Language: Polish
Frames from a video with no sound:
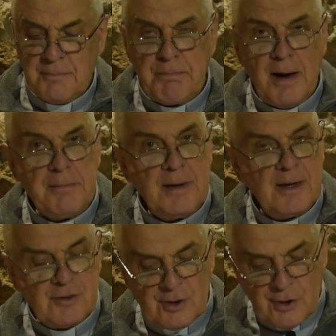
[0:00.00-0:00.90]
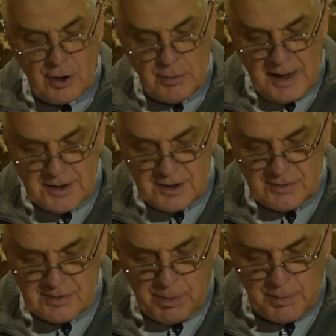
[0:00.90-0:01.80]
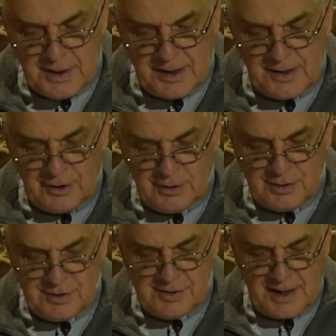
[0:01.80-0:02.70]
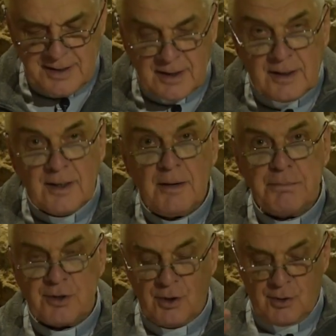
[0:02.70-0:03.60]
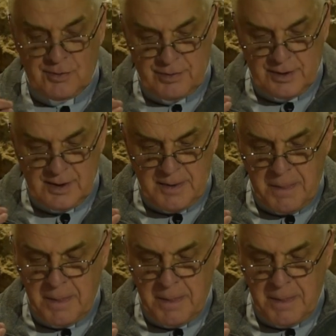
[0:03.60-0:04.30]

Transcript: Pamięć gromadzi wspomnienia o doznaniach i je przechowuje.